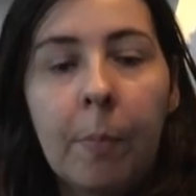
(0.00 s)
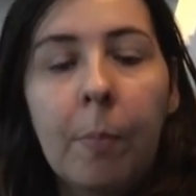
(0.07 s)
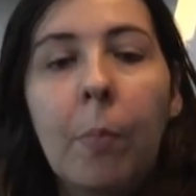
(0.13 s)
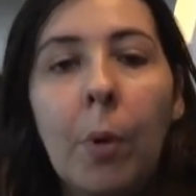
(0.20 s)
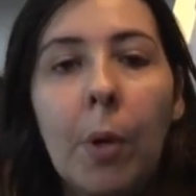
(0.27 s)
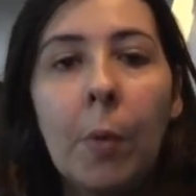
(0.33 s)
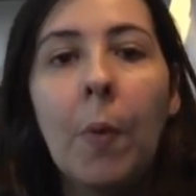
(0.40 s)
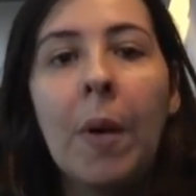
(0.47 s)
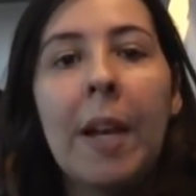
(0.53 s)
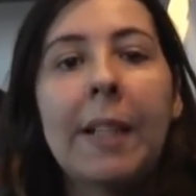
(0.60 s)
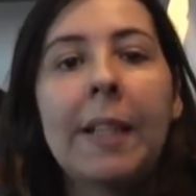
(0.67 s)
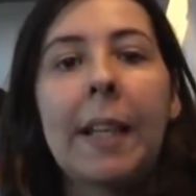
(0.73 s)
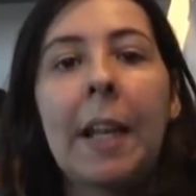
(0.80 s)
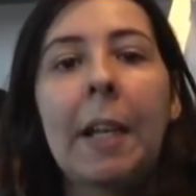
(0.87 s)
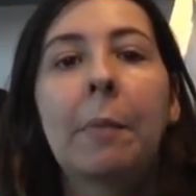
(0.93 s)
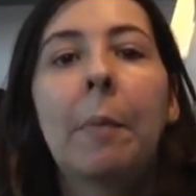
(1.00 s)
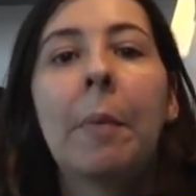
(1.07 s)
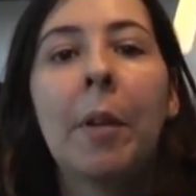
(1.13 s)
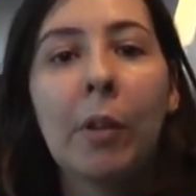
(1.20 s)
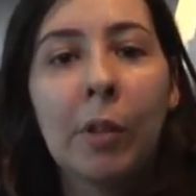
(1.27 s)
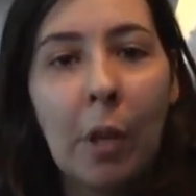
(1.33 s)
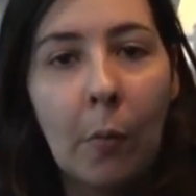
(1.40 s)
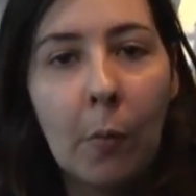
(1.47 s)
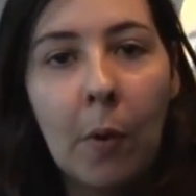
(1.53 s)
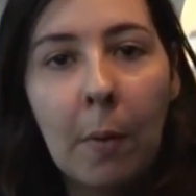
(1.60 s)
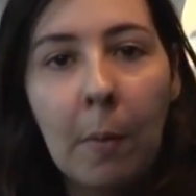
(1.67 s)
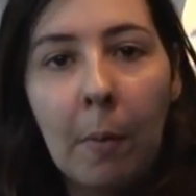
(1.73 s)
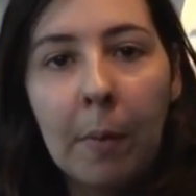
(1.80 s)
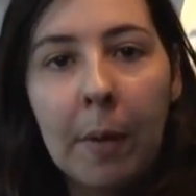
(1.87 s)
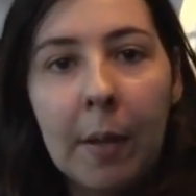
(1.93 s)
Muy buenas, hayan bienvenidos a un
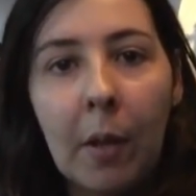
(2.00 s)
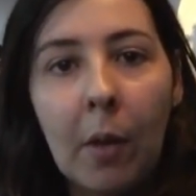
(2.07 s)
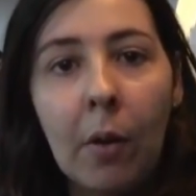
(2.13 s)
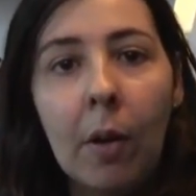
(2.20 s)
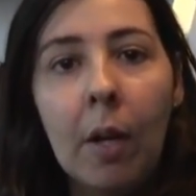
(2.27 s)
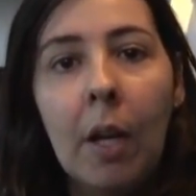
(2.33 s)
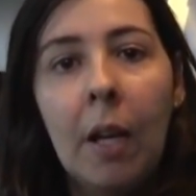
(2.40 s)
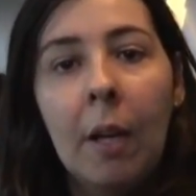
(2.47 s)
nuevo vídeo.